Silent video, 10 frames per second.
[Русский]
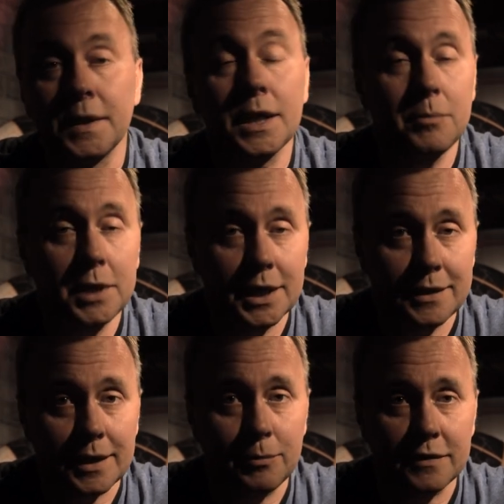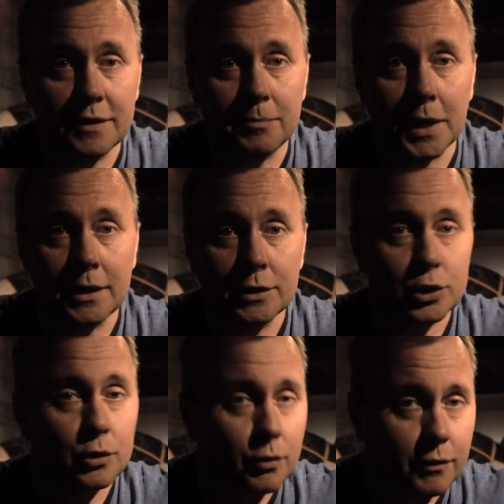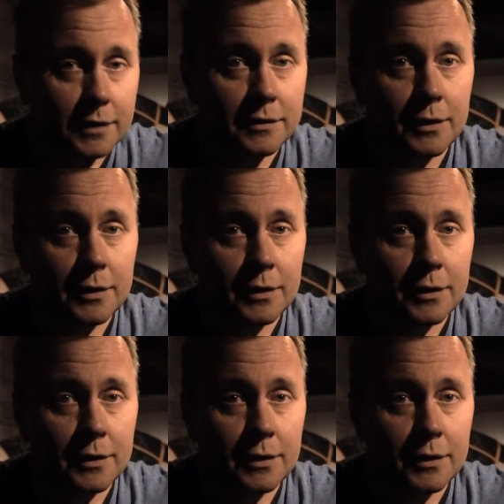Кабинет 75. Что у вас?